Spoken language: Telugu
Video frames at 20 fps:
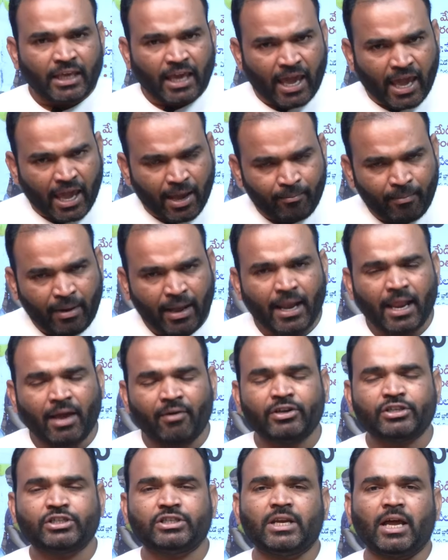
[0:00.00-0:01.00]
ఏ ఎమ్మెల్యే
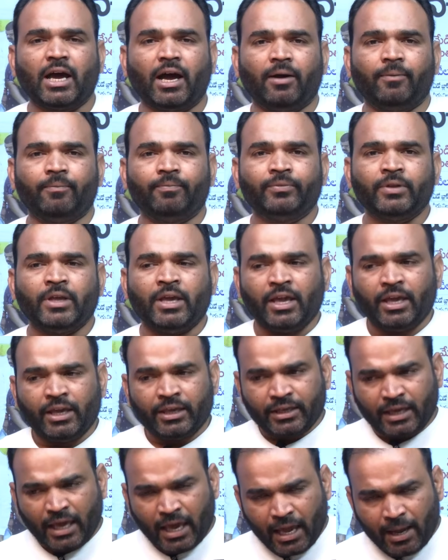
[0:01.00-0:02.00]
వచ్చినా
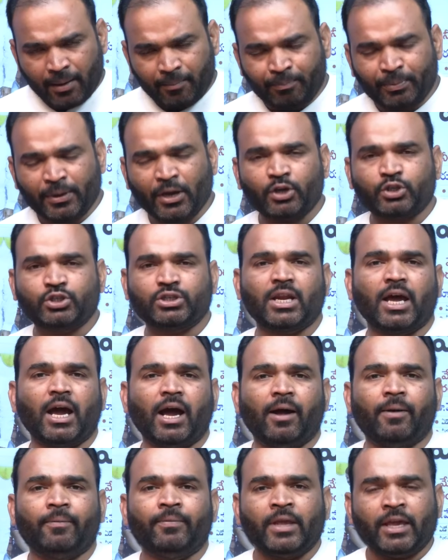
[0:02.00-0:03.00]
ఏ ఎంపీ వచ్చినా
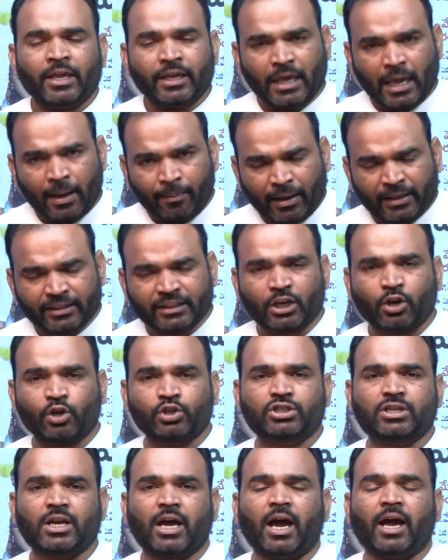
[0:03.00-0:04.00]
ఏ మంత్రి
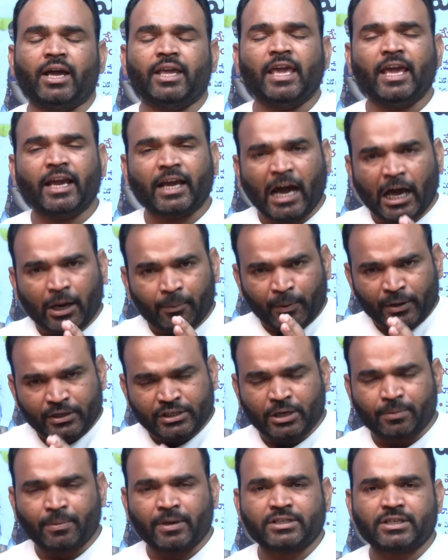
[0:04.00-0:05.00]
వచ్చినా ఏ
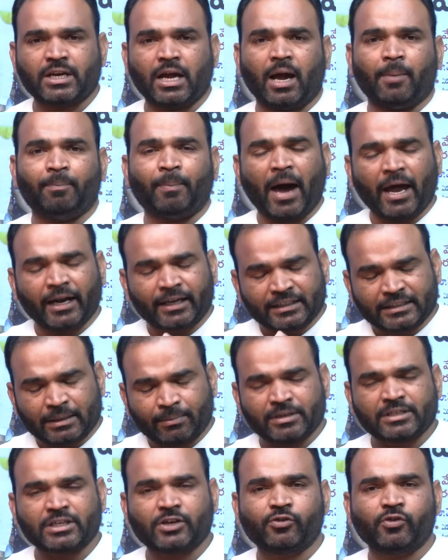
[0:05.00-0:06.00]
కార్పొరేషన్ చైర్మన్ వచ్చినా పార్టీ
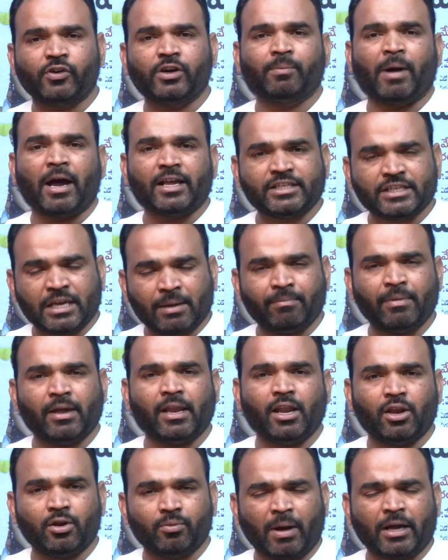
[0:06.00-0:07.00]
సంబంధించినటువంటి మాజీ
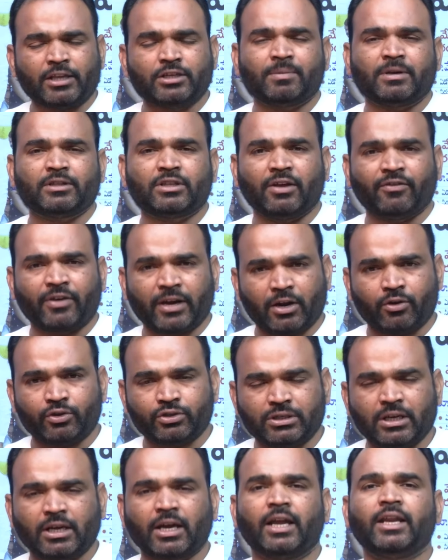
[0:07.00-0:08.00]
ఎమ్మెల్యేలు మాజీ మంత్రులు ఎవరైనా
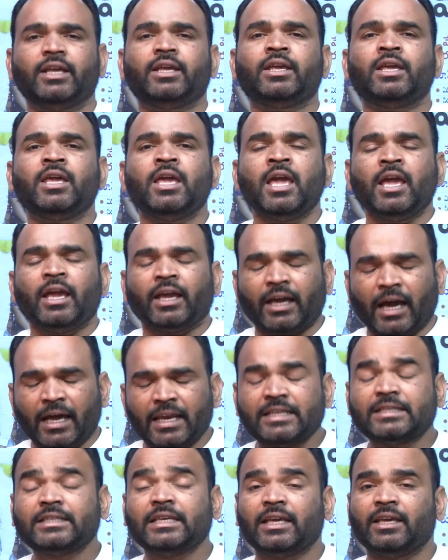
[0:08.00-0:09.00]
వచ్చినా కానీ
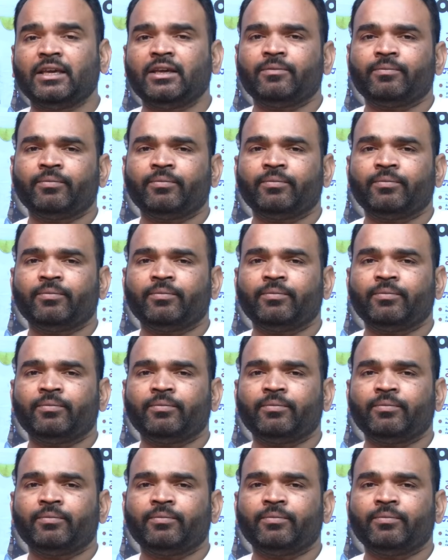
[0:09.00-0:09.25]
కలిసి